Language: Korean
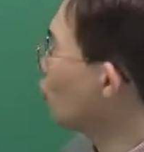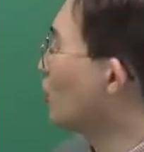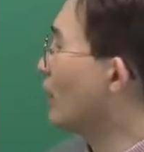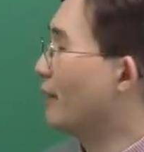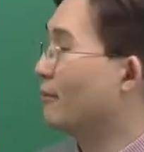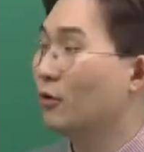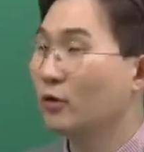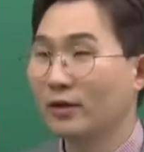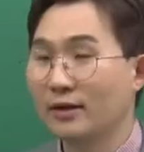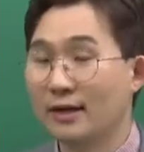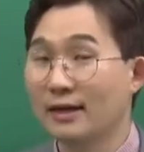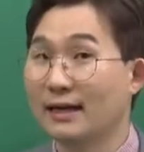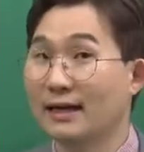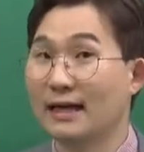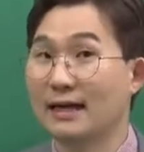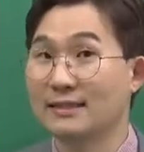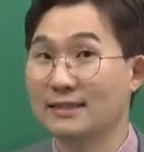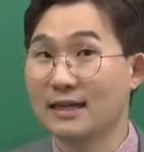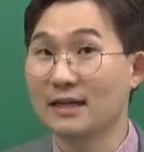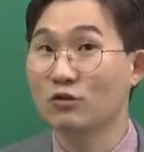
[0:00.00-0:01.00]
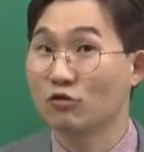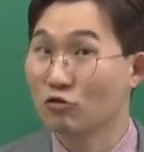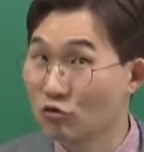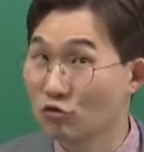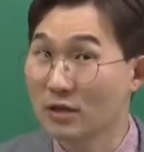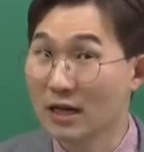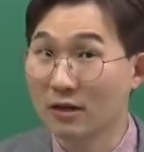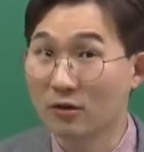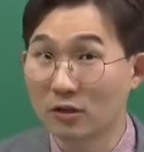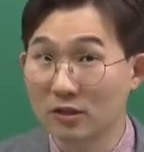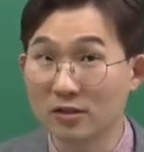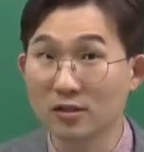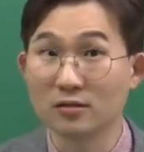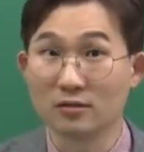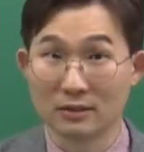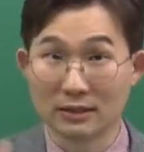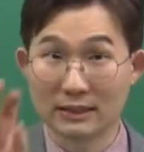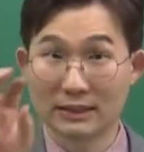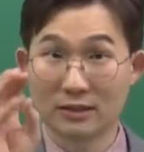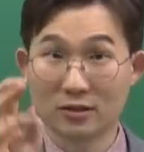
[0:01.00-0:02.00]
과목이랑 가장 유사한
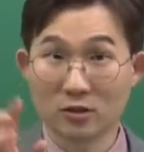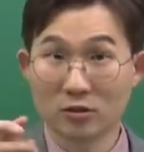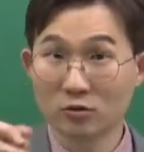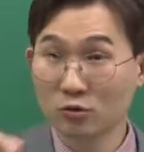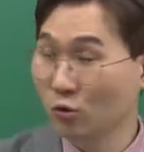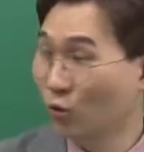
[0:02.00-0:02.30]
것은 이전